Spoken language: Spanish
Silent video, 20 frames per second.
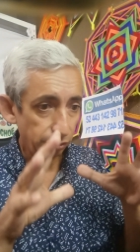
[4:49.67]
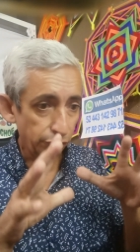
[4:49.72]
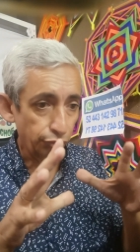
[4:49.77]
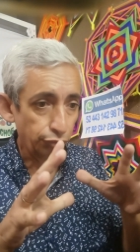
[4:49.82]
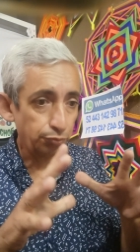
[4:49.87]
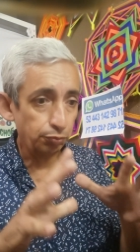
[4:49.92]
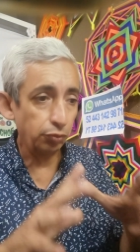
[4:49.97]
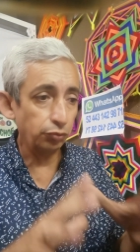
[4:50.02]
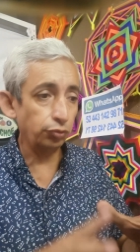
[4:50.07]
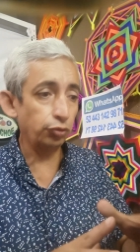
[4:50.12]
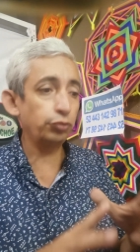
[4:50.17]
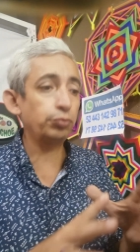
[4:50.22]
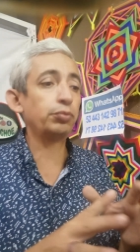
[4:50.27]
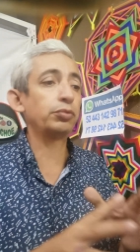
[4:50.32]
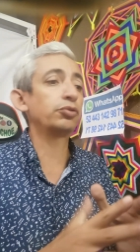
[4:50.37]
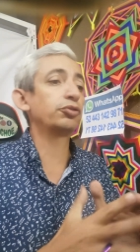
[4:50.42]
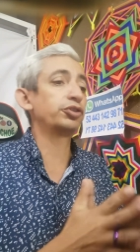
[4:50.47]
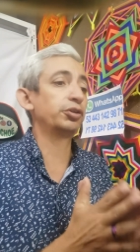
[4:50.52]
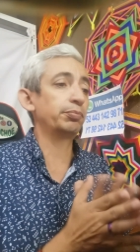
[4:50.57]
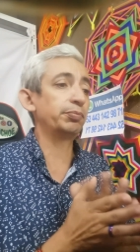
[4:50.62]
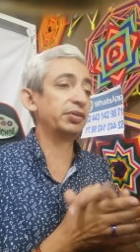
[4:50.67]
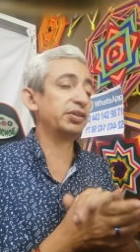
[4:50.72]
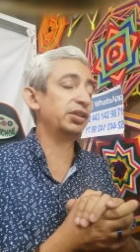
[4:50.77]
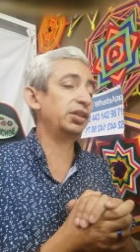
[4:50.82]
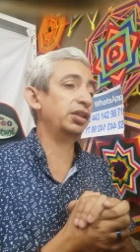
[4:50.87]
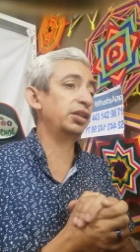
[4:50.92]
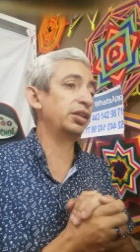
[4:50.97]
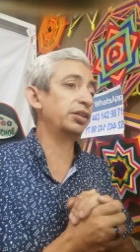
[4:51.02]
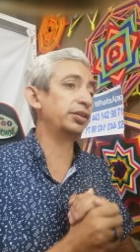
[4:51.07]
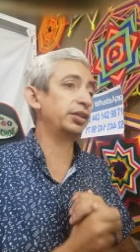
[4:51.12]
nos, nos,
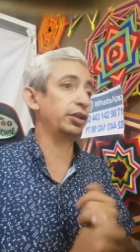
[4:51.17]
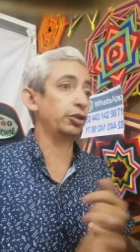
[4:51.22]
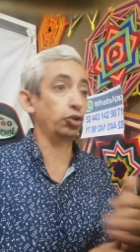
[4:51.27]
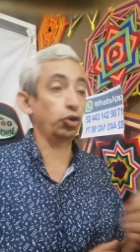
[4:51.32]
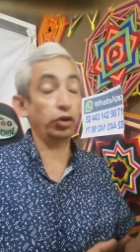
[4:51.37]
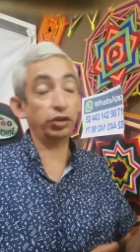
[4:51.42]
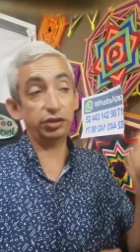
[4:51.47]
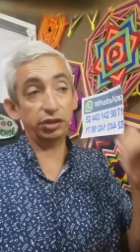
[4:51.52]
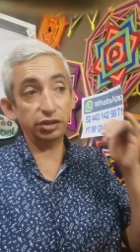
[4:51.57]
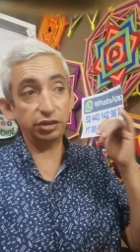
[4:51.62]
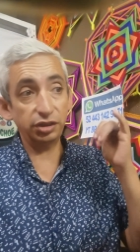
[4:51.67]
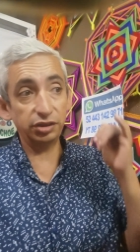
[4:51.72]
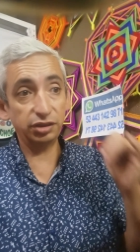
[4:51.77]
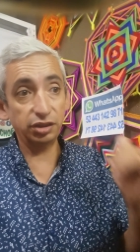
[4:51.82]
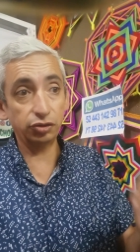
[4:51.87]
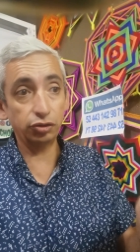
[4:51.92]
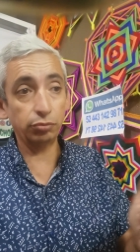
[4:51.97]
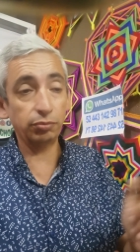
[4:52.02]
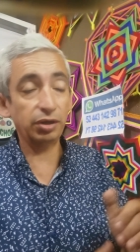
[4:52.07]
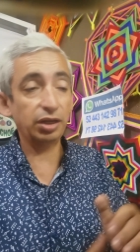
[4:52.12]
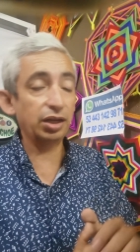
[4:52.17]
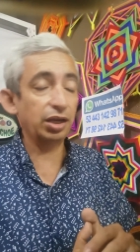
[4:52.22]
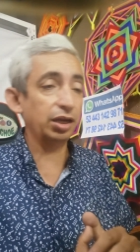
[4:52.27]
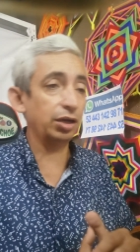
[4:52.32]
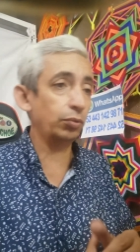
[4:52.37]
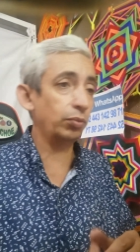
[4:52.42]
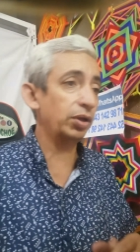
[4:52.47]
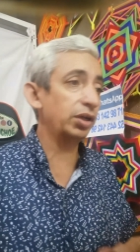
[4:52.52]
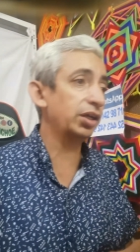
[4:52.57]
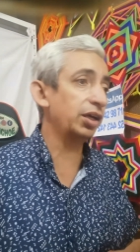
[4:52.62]
empiezan a decir, no, es que tienes que tomar
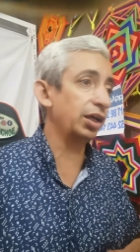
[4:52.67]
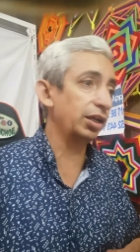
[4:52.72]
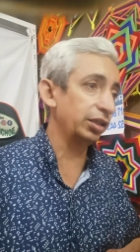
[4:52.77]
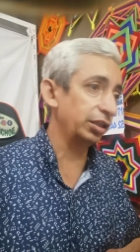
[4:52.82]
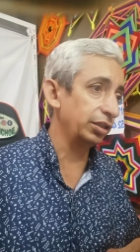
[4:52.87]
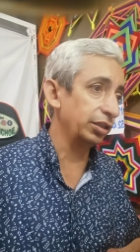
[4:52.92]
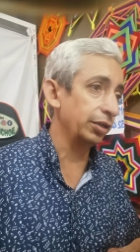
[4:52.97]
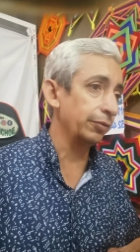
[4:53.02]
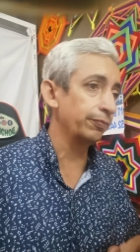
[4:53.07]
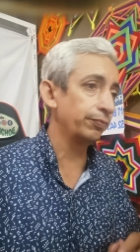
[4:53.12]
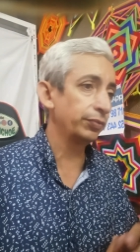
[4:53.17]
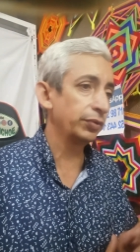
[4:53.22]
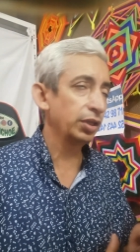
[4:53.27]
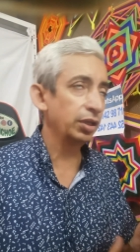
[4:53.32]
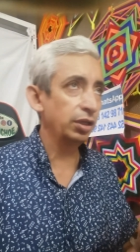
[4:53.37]
agua alcalina?